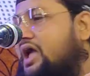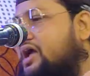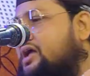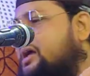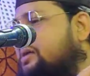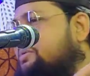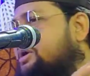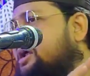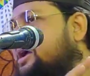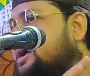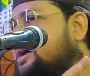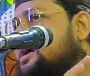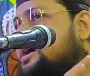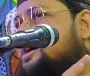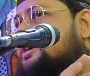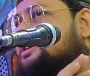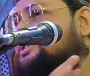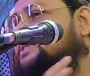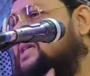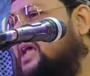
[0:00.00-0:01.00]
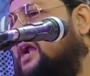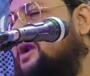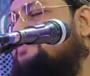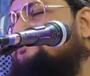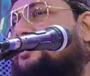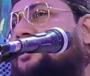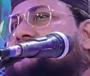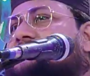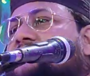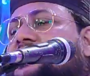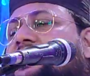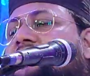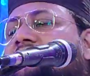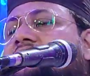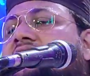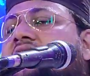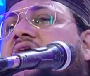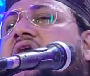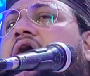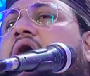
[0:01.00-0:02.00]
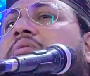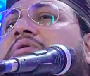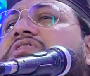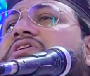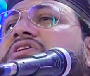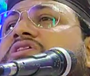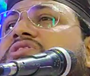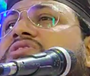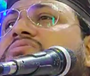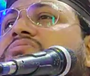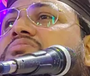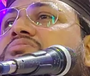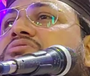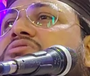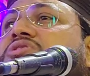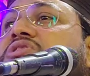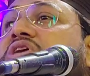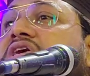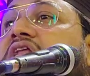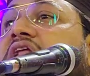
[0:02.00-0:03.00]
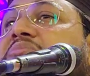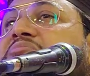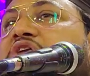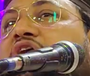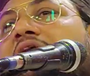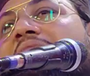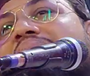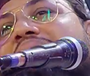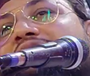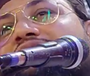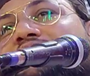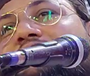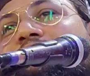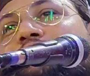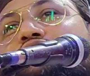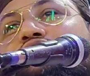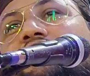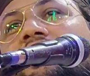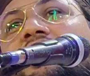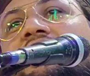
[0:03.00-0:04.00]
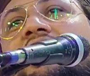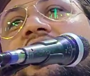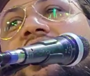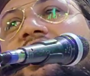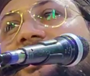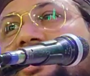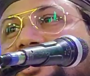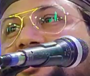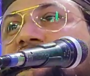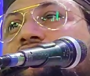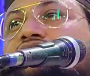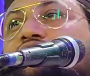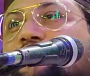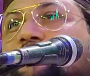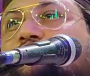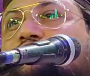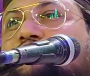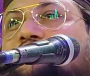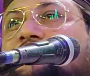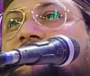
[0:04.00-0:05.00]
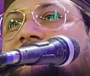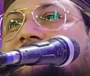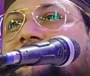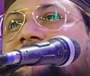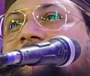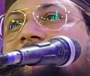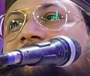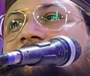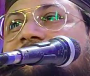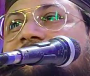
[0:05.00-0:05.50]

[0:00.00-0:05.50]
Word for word: একেবারে সেন্ট পার্সেন্ট আমাদের দিনে মোহাম্মদের ভিতরে আল্লাহ ইনক্লুড করেছেন